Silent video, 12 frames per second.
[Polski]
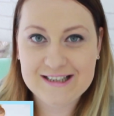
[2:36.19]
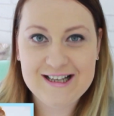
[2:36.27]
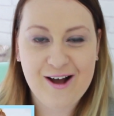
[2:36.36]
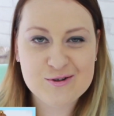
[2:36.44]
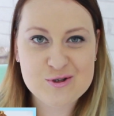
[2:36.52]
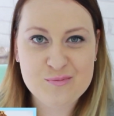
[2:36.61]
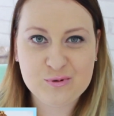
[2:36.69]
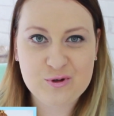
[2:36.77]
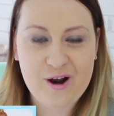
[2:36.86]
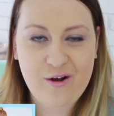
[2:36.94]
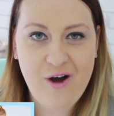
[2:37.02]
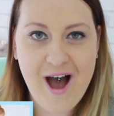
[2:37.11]
dla osób,
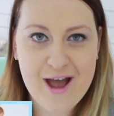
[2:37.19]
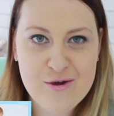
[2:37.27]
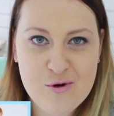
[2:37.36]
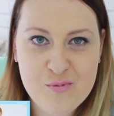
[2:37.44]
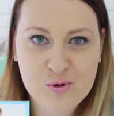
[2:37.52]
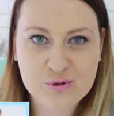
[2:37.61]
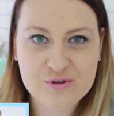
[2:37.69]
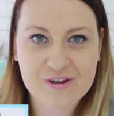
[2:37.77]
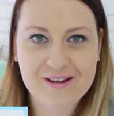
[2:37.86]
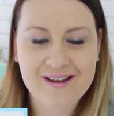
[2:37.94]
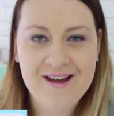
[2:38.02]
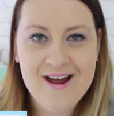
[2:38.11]
które kochają kochają buty,